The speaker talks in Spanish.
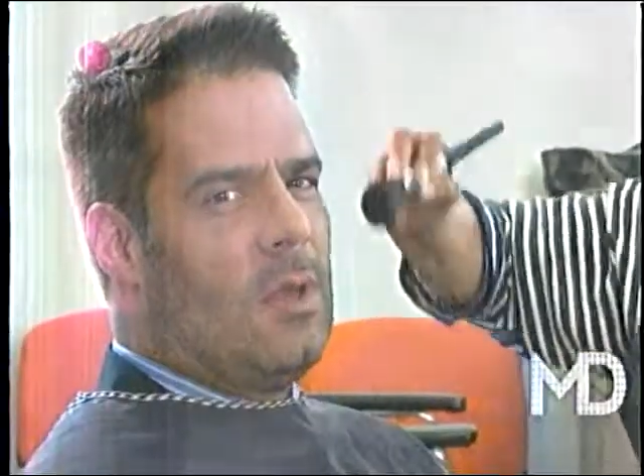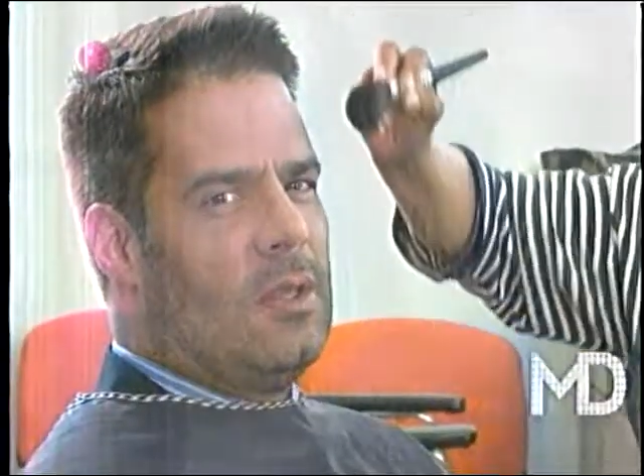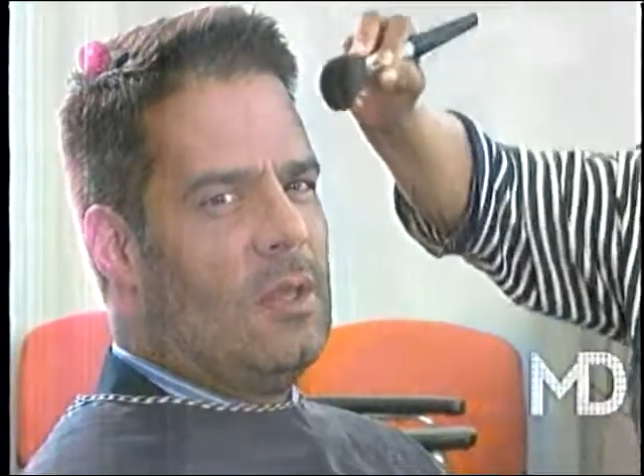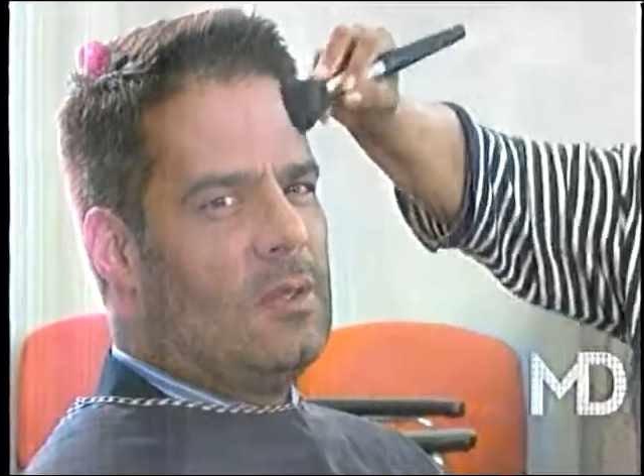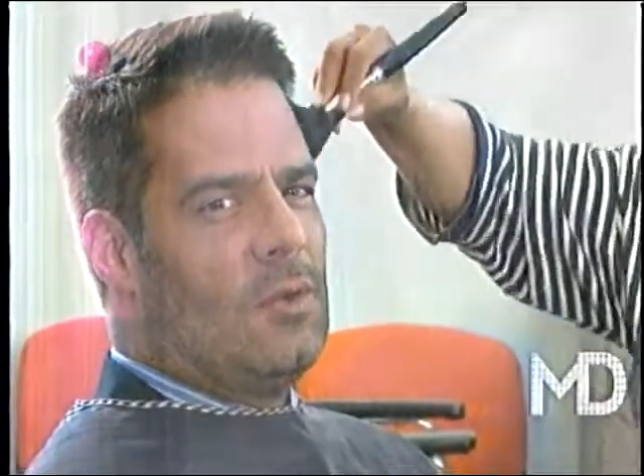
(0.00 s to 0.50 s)

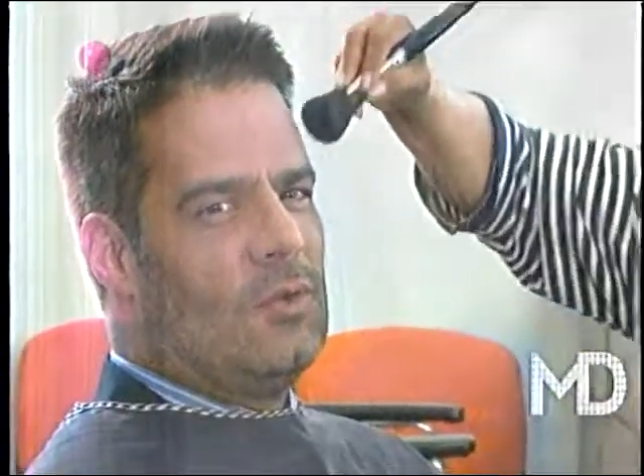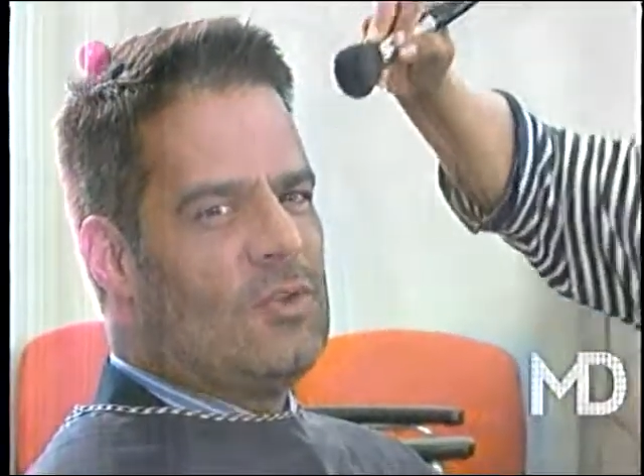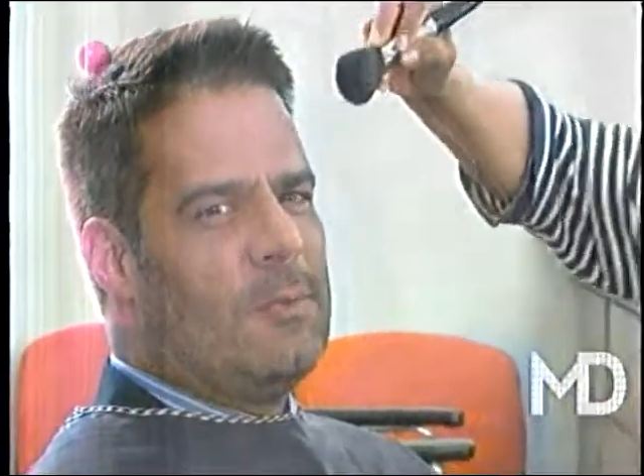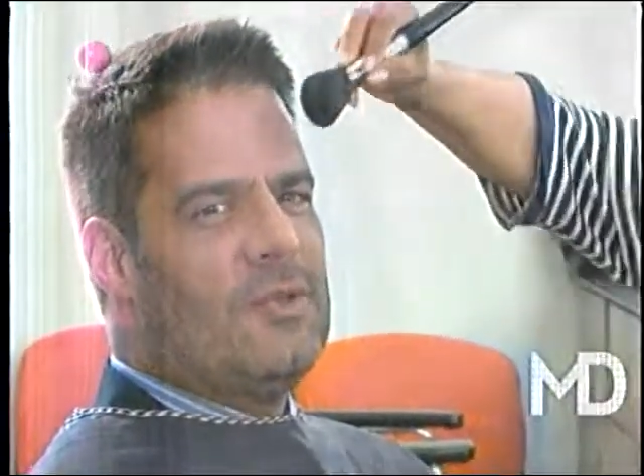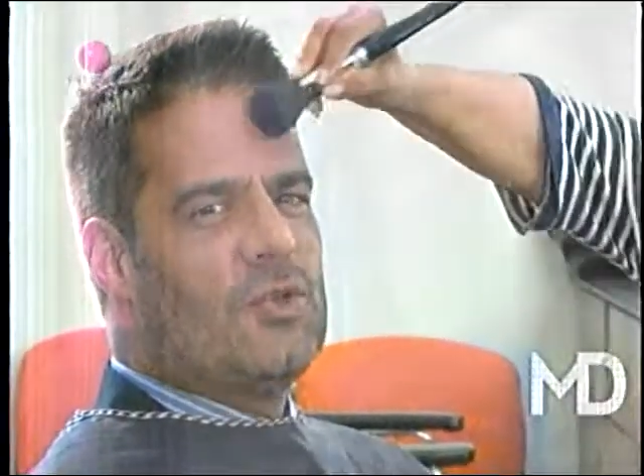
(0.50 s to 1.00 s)
eh, yo,
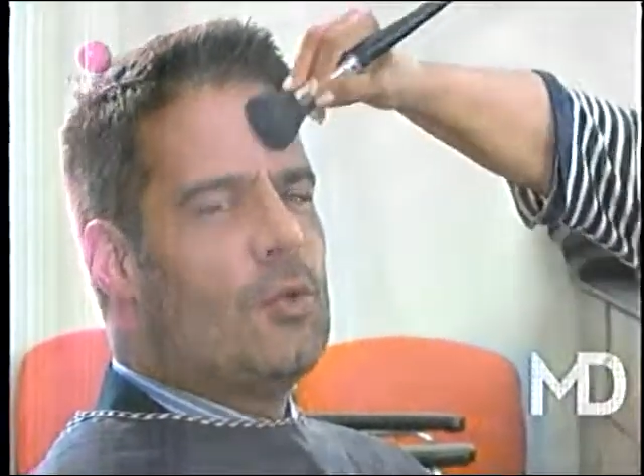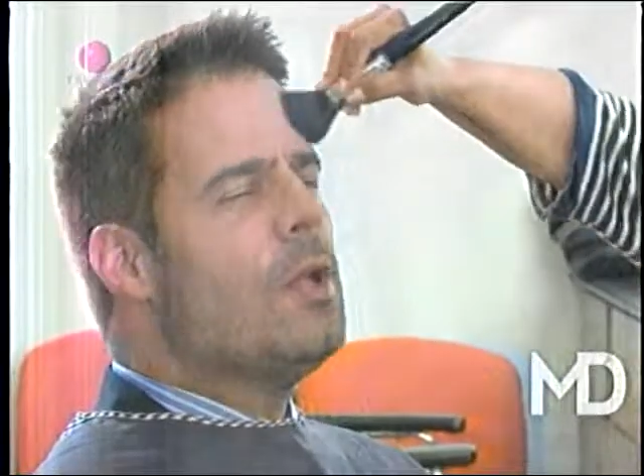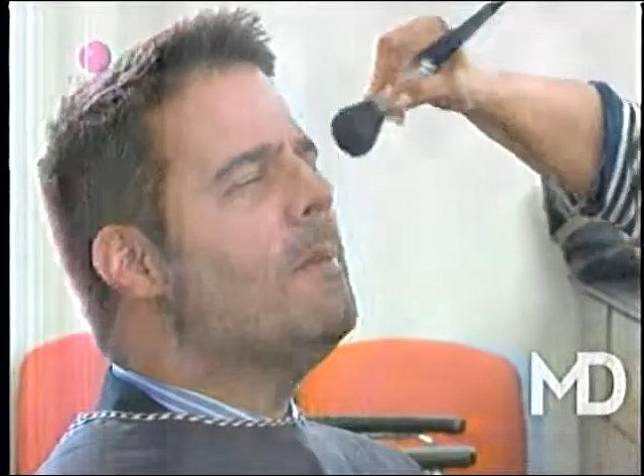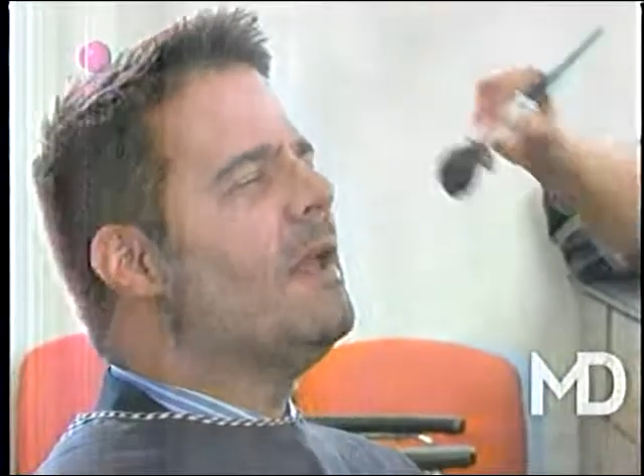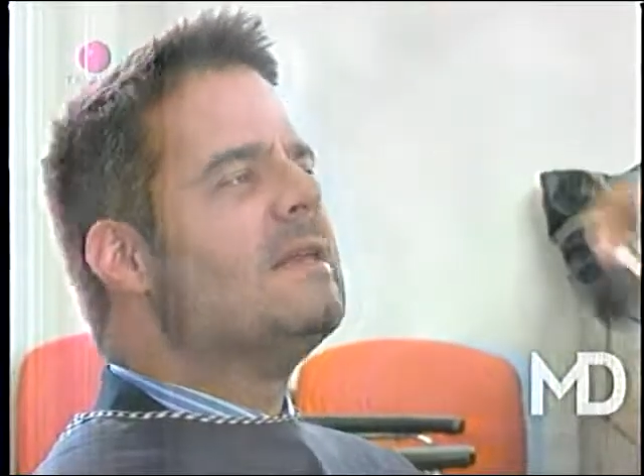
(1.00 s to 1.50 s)
siempre he dicho, yo voy
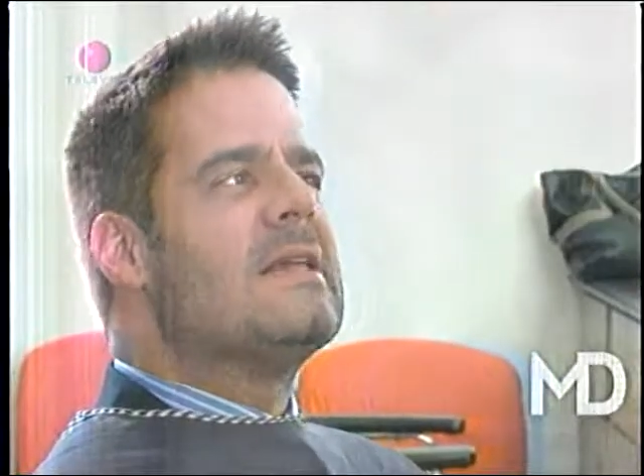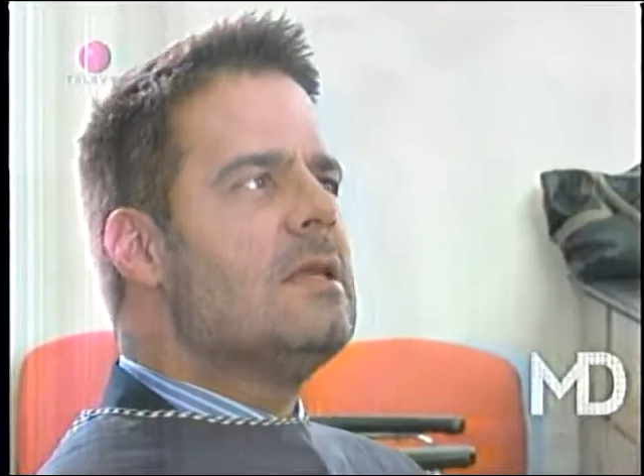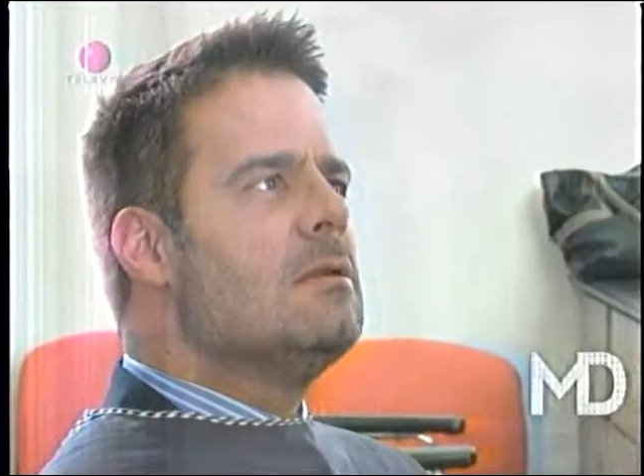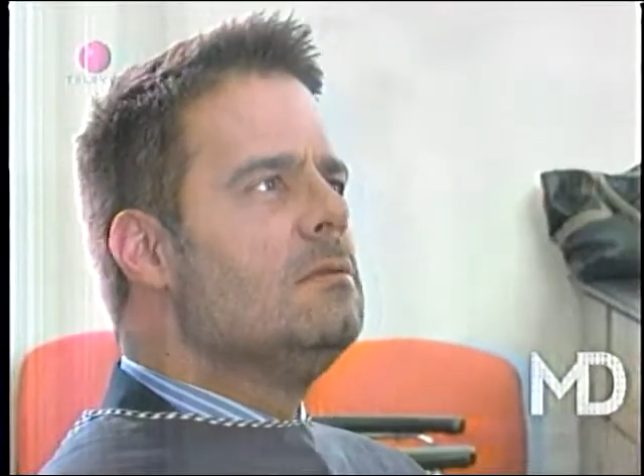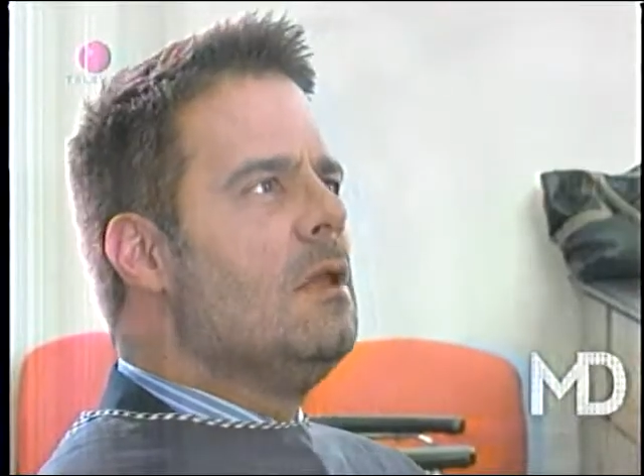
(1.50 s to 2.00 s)
a envejecer